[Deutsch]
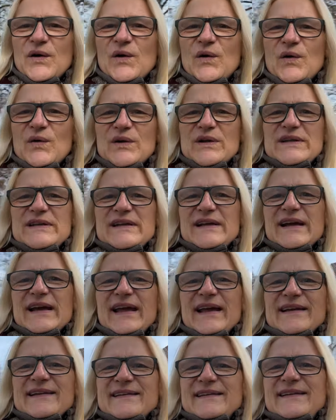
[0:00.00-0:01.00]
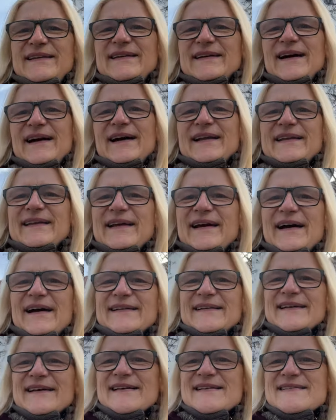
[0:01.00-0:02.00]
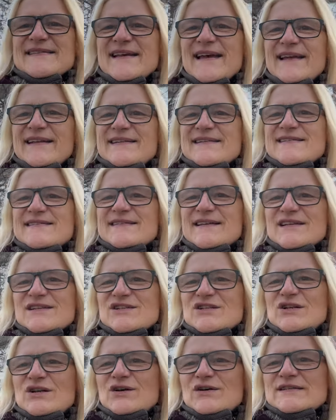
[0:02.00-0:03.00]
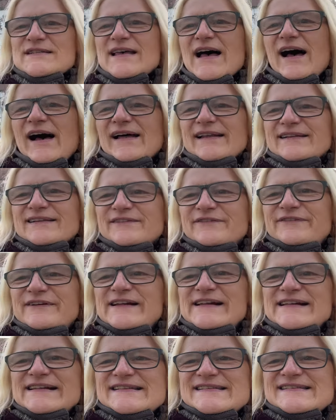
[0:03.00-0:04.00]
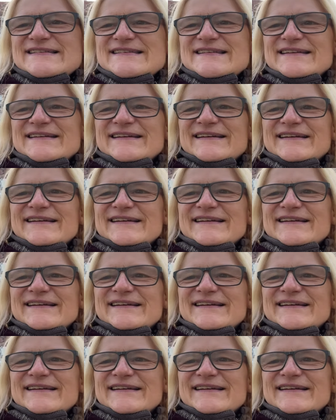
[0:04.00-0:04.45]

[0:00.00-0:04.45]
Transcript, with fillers: Und direkt hier an der anderen Seite ist das Schloss Hartenfels.